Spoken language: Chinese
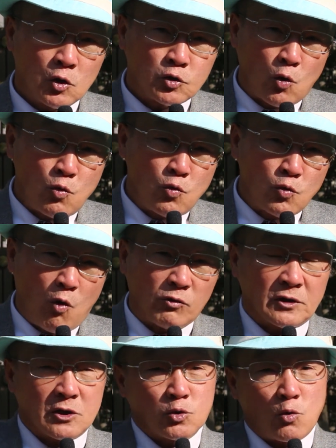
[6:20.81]
中
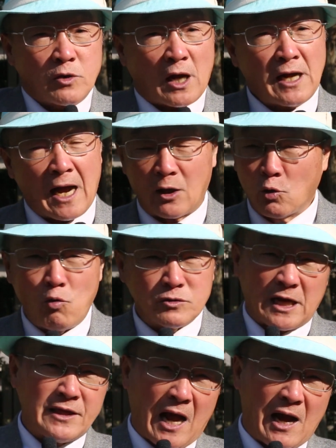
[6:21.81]
共的中南海共
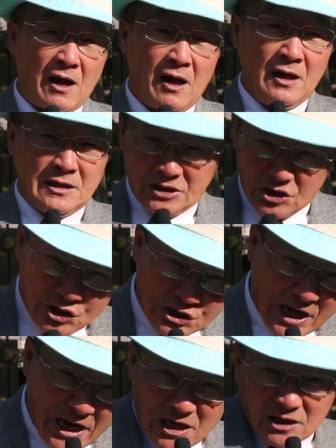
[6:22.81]
产党，这个
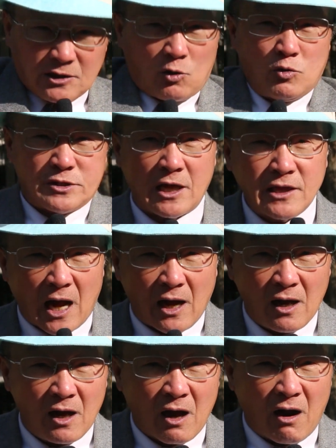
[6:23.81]
邪恶的共产党
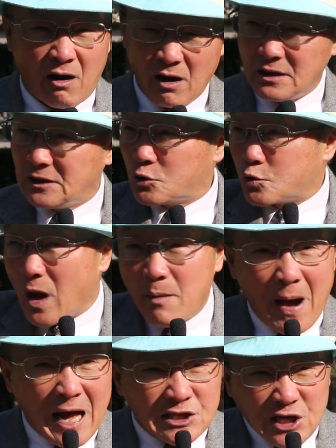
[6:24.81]
啊，嘴
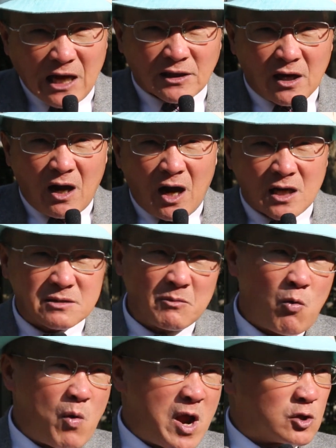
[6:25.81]
巴讲的啊什
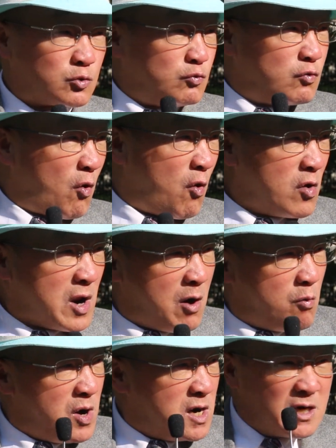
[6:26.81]
么为祖国了，
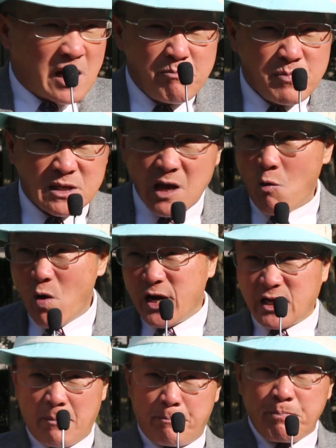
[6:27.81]
为了人民了，为
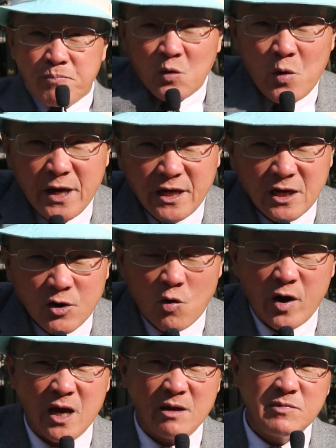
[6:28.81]
你个为你个
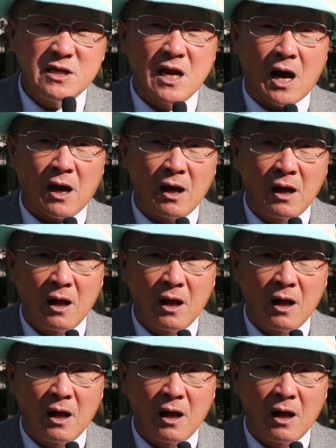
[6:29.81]
罗雷米啊。